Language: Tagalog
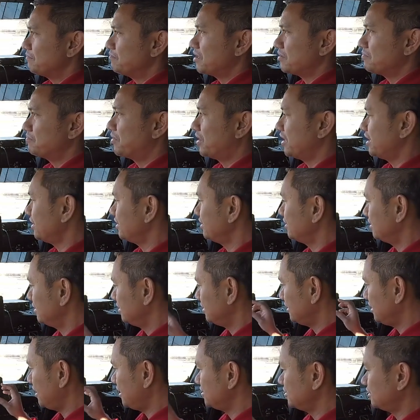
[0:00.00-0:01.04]
mag-brake,
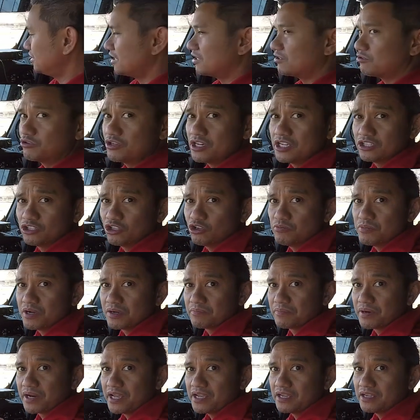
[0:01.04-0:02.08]
i-enter ko dito,
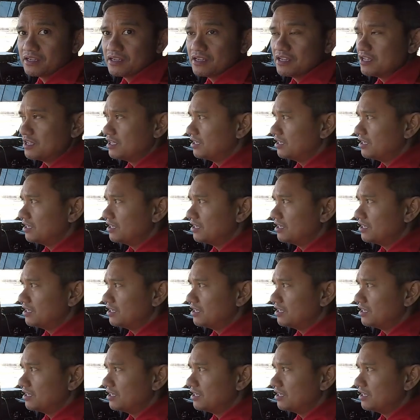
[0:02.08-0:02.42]
mag-brake.